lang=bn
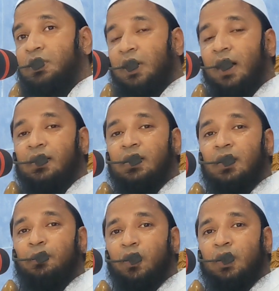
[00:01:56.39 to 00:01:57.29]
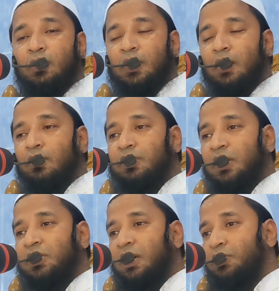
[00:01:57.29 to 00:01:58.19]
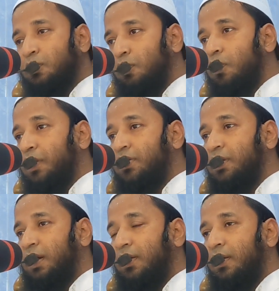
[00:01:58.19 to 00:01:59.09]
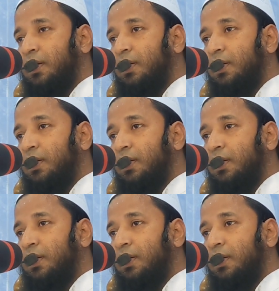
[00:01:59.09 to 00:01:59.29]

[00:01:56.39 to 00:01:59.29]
শান্তির পথে উঠানোর চেষ্টা শুরু করেছিলেন